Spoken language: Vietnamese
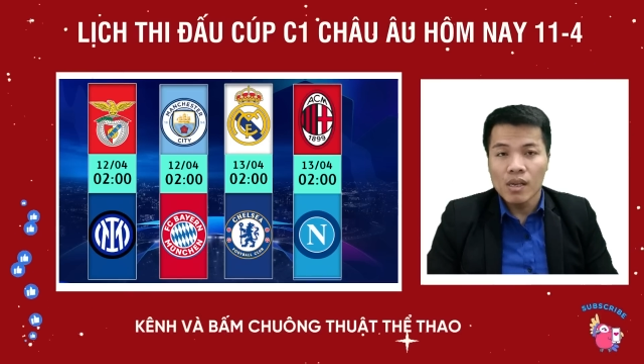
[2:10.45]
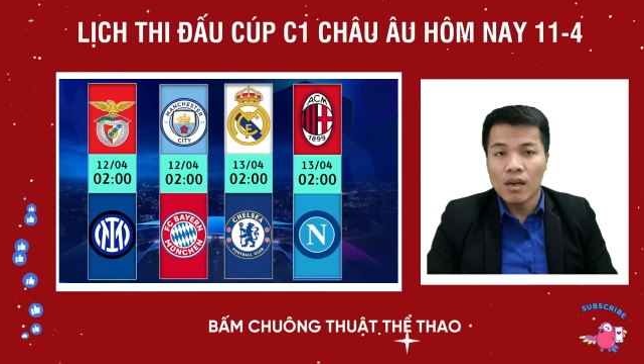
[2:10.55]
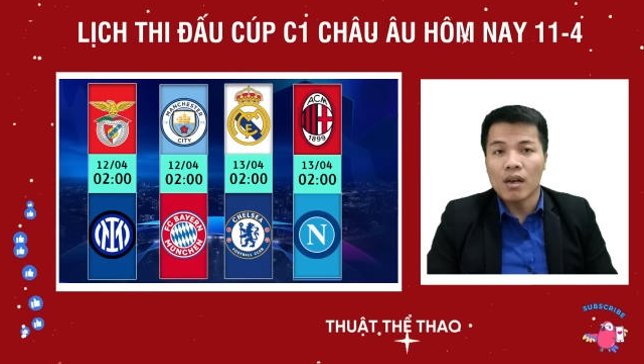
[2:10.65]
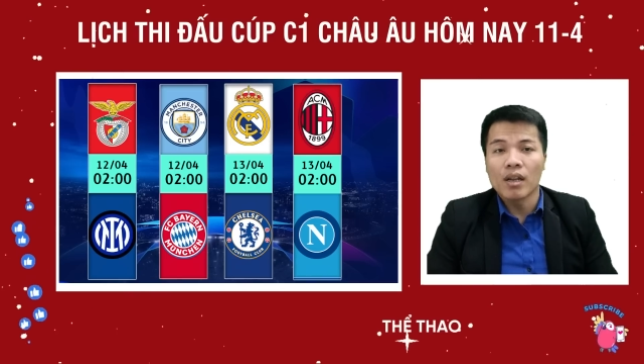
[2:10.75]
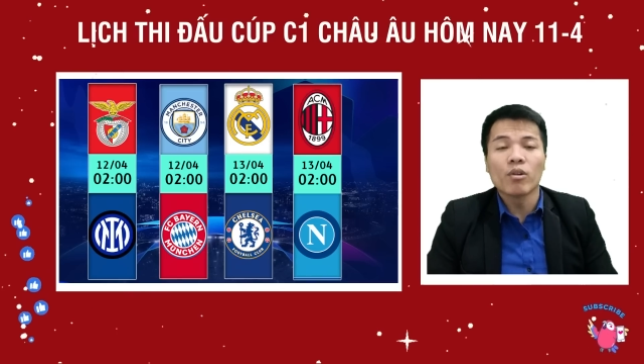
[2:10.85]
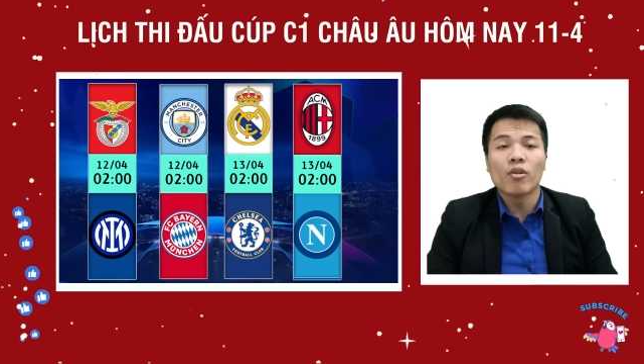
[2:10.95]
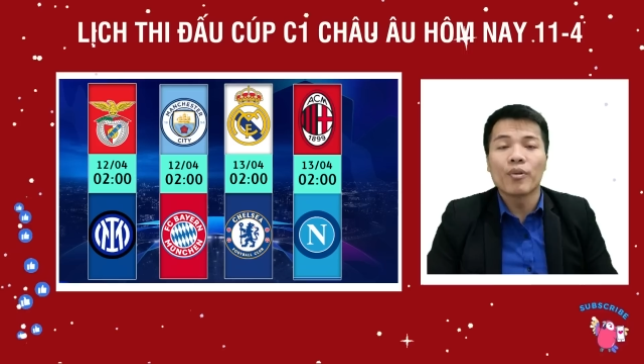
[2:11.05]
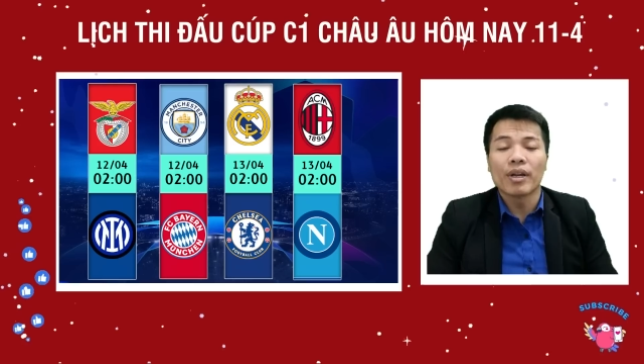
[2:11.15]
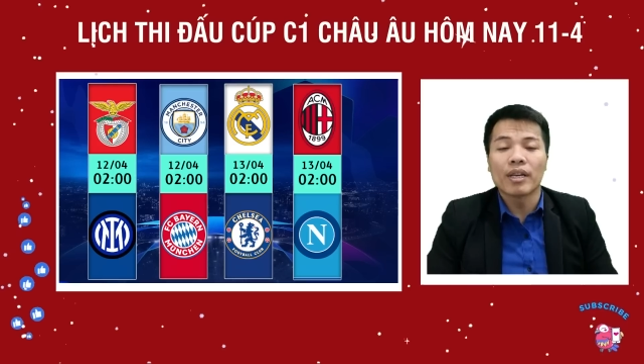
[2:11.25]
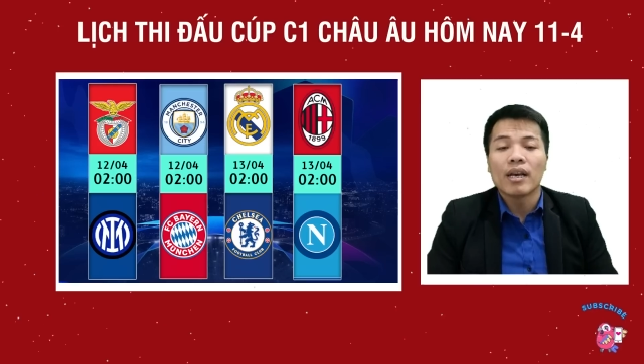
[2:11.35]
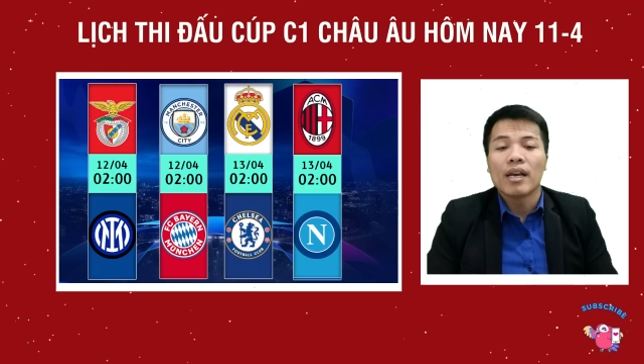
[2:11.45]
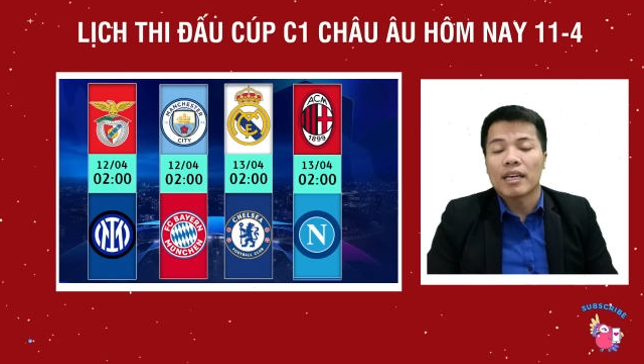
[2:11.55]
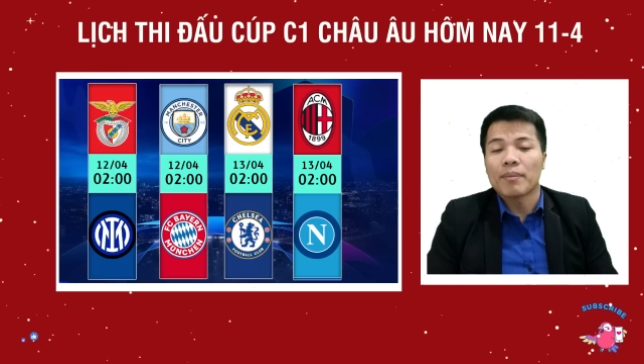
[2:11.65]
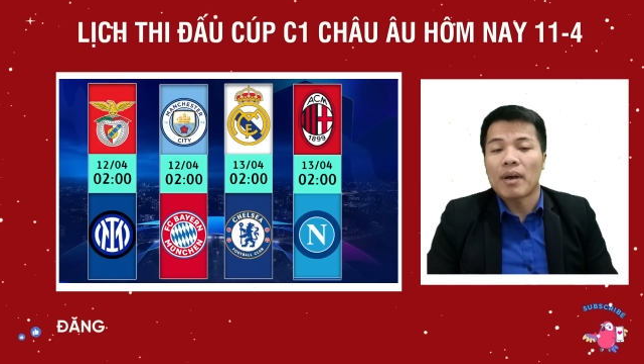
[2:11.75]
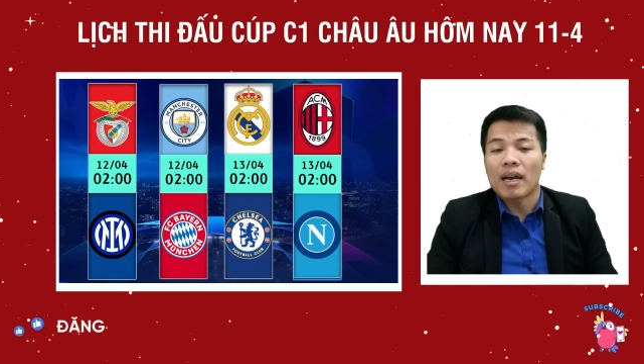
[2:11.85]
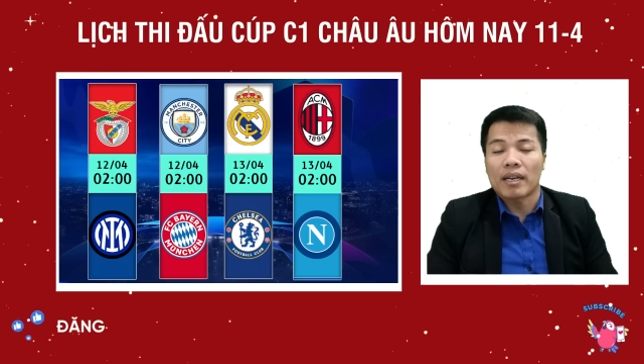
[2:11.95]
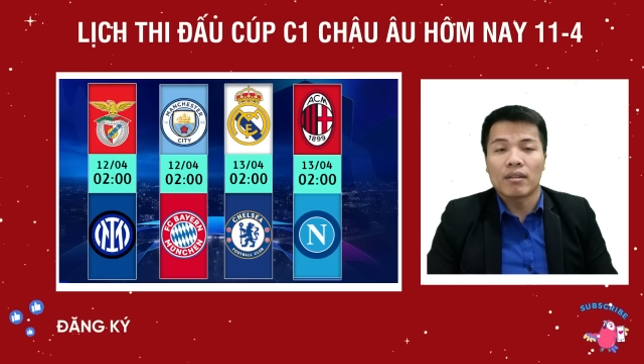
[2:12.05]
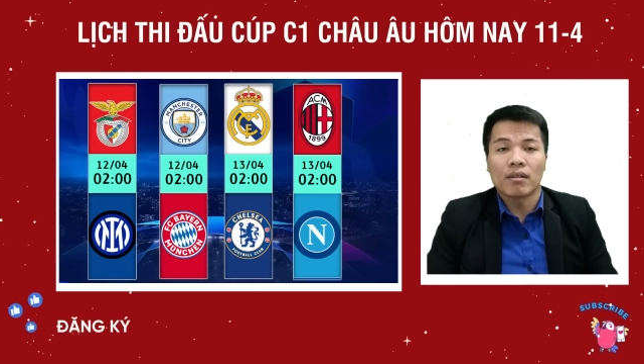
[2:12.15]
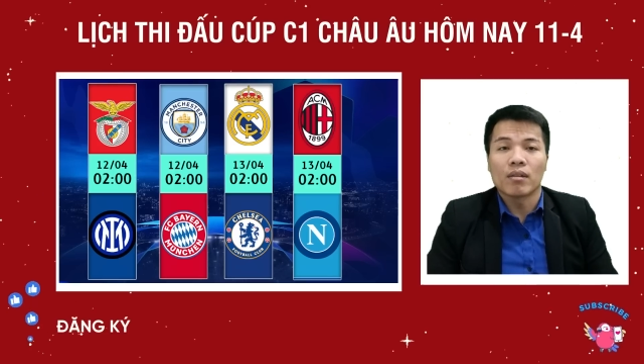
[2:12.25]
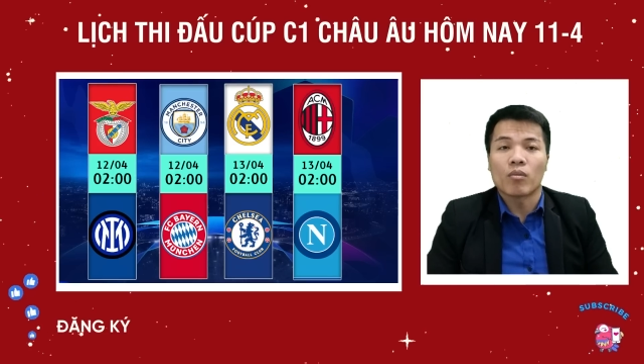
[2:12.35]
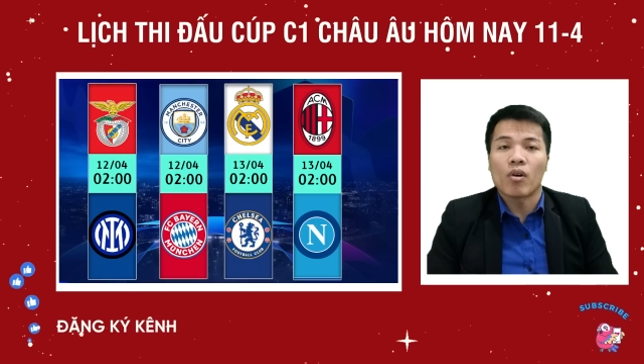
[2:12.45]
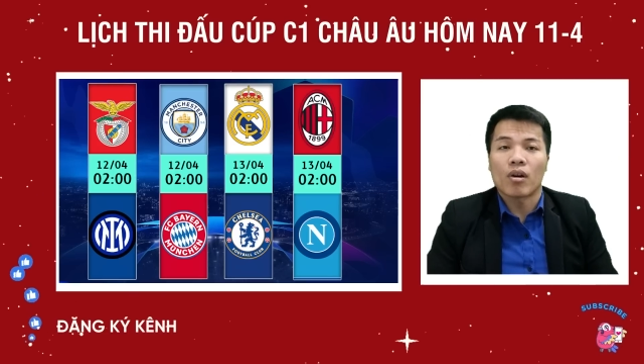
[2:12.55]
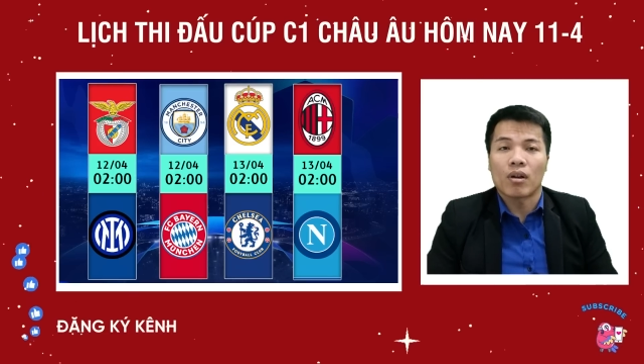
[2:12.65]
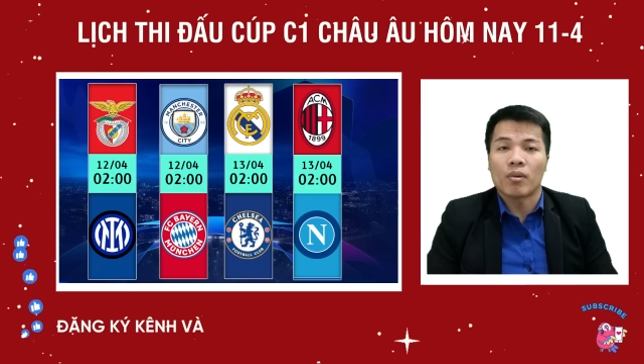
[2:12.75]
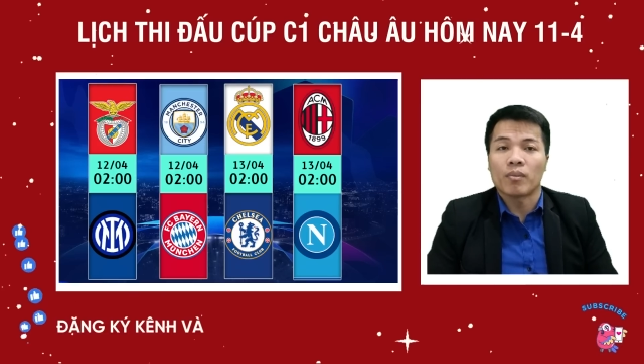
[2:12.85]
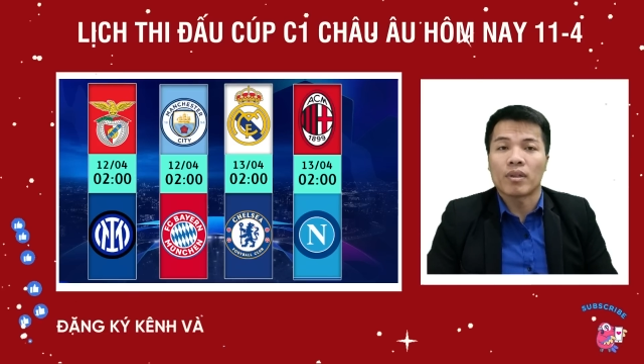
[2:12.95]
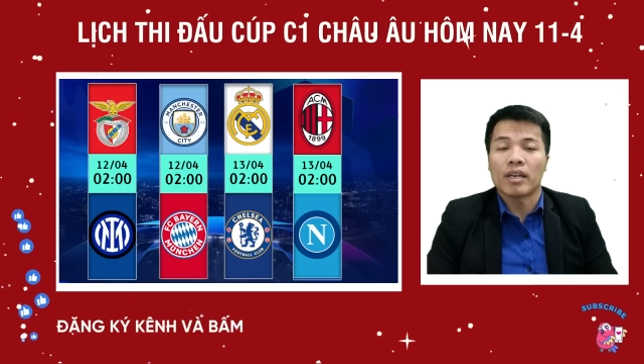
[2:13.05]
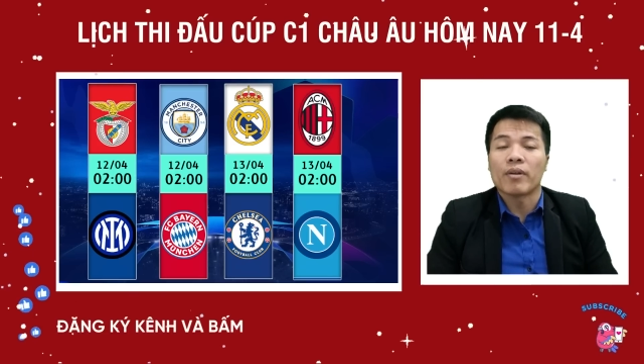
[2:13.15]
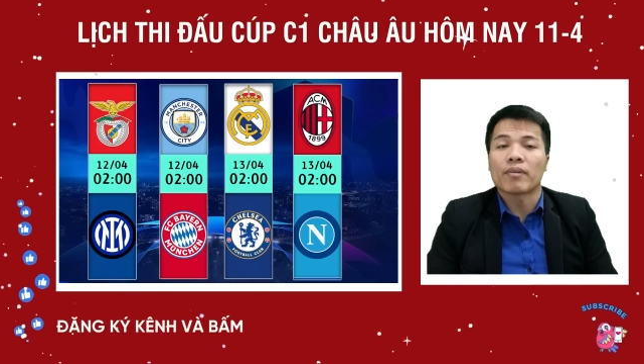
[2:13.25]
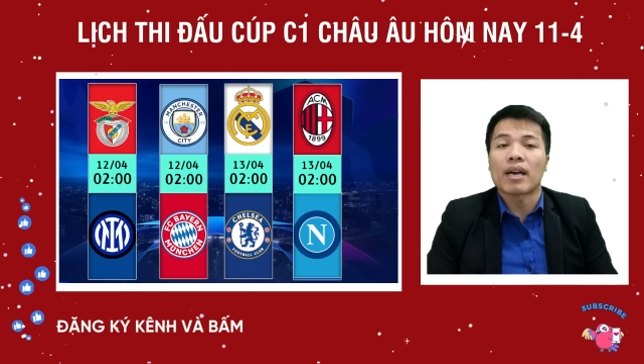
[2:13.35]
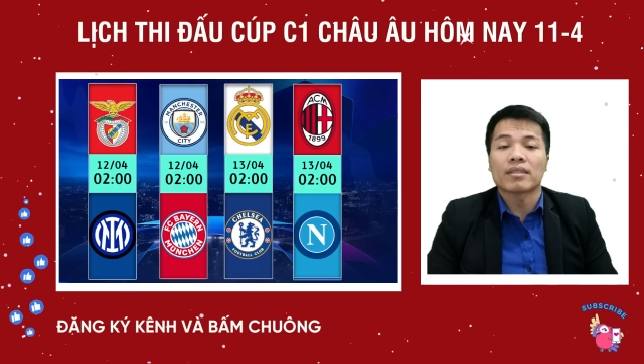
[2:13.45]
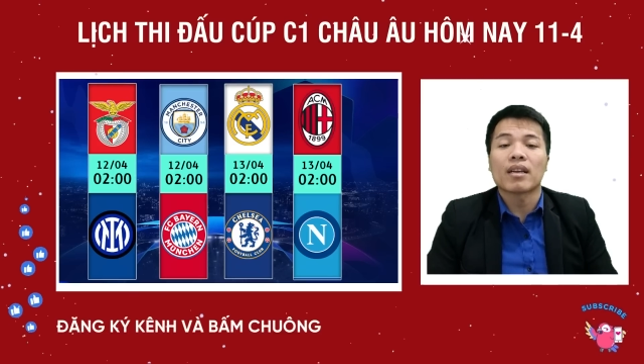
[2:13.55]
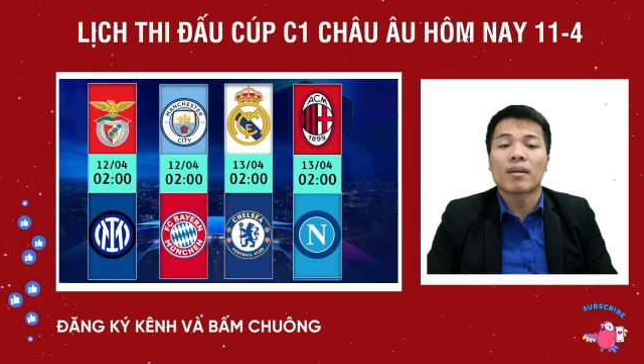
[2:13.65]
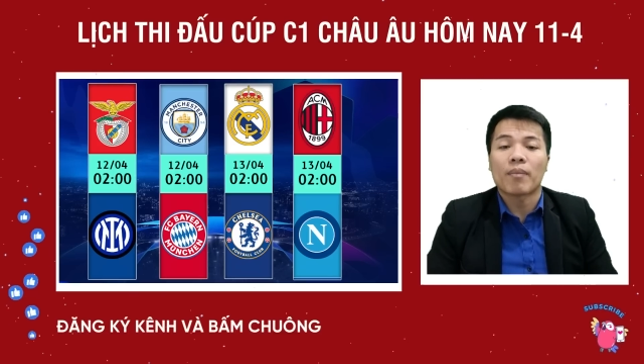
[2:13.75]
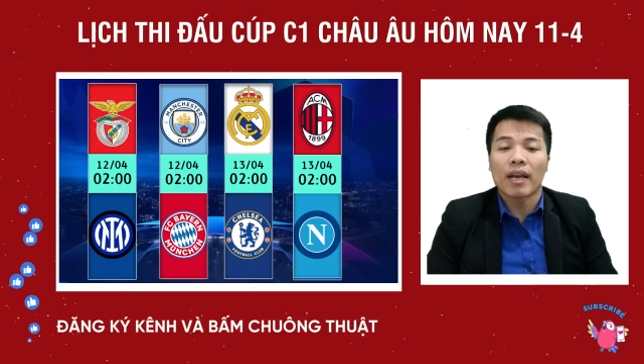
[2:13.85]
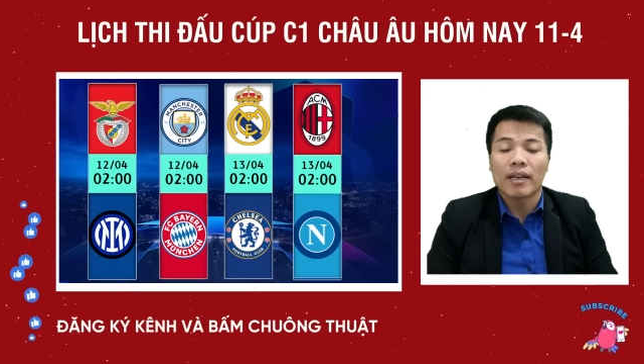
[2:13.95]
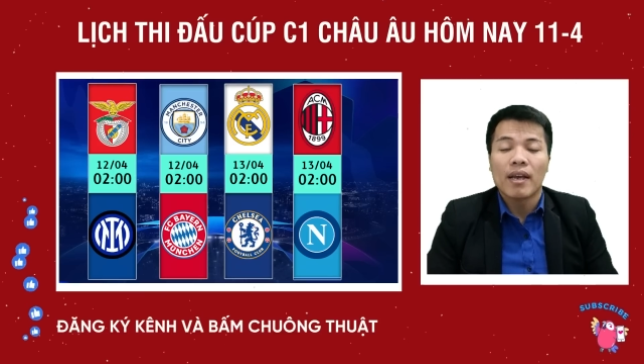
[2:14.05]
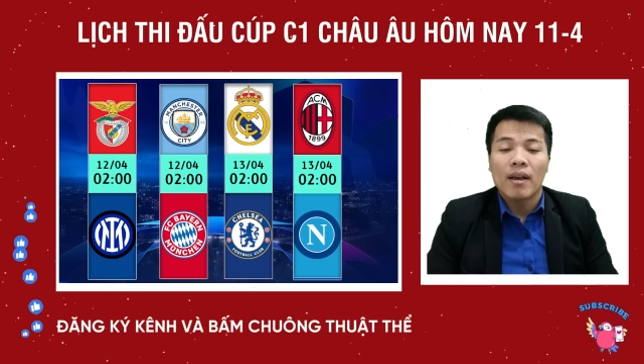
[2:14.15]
lên ngôi vô địch, khi mà cái thực lực của họ ở thời điểm hiện tại rất là mạnh.